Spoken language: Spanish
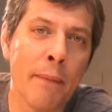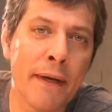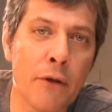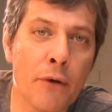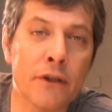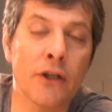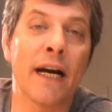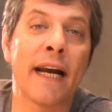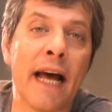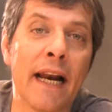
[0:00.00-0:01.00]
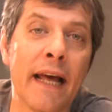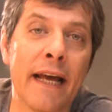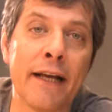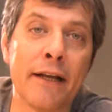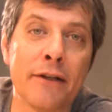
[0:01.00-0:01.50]
Bienvenido a nuestro canal
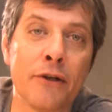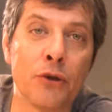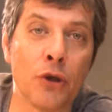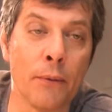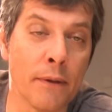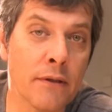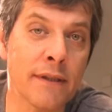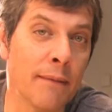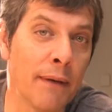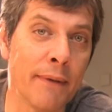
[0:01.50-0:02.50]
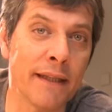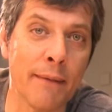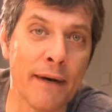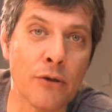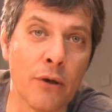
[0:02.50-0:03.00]
en YouTube. Simplemente
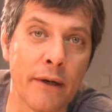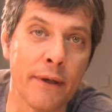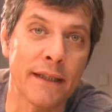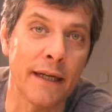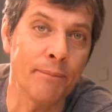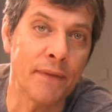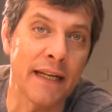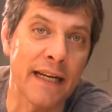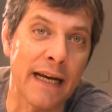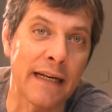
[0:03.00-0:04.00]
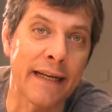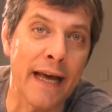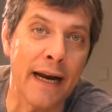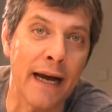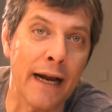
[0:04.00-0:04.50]
para suscribirte tenés que
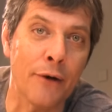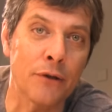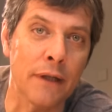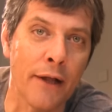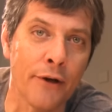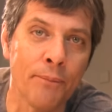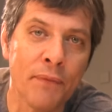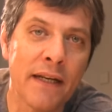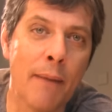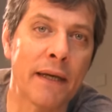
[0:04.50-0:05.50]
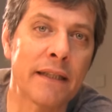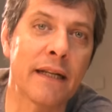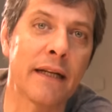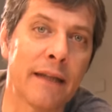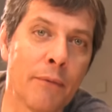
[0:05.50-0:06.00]
cliquear acá al costado y a partir
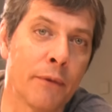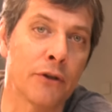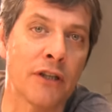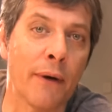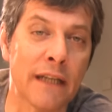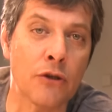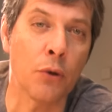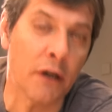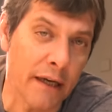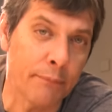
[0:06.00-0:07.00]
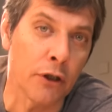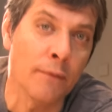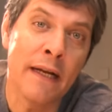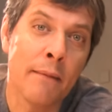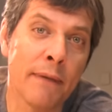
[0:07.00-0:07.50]
de este momento ya va a estar suscrito.
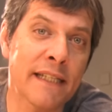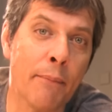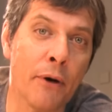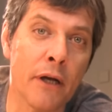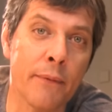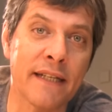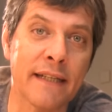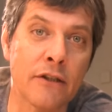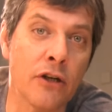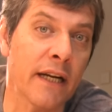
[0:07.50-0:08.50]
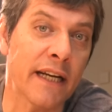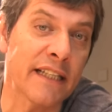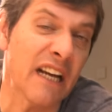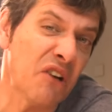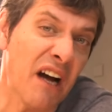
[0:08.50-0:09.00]
Vas a poder ver secciones que
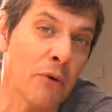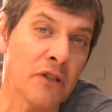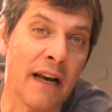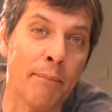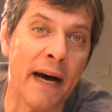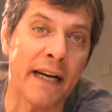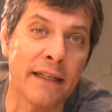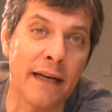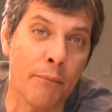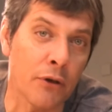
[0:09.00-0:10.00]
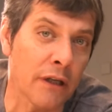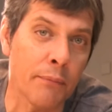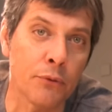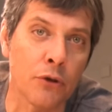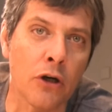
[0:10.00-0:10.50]
ya no dejamos en la página, en
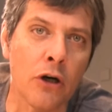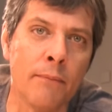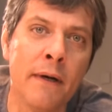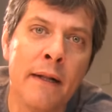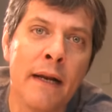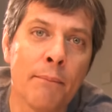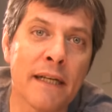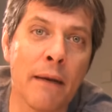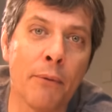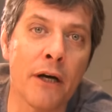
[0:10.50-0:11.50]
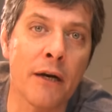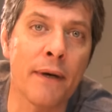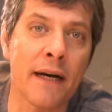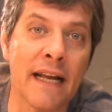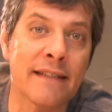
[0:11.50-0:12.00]
Vorteris.com. Vas a poder
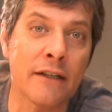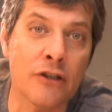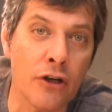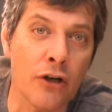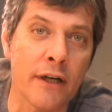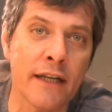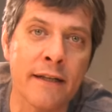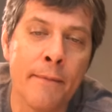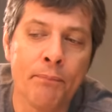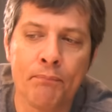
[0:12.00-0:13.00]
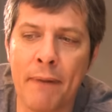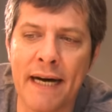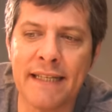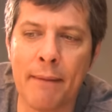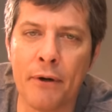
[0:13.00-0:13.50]
ver las secciones,
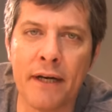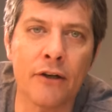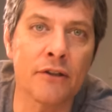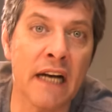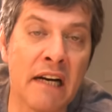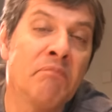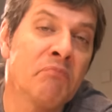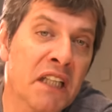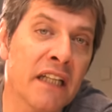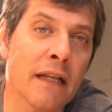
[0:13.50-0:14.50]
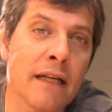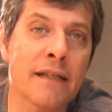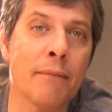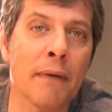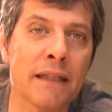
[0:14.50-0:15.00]
vas a poder encontrar ¿quién te
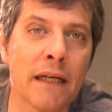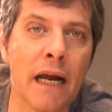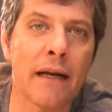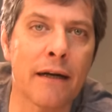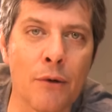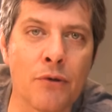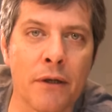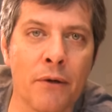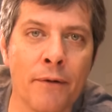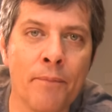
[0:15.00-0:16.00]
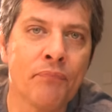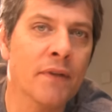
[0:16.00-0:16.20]
dice material exclusivo.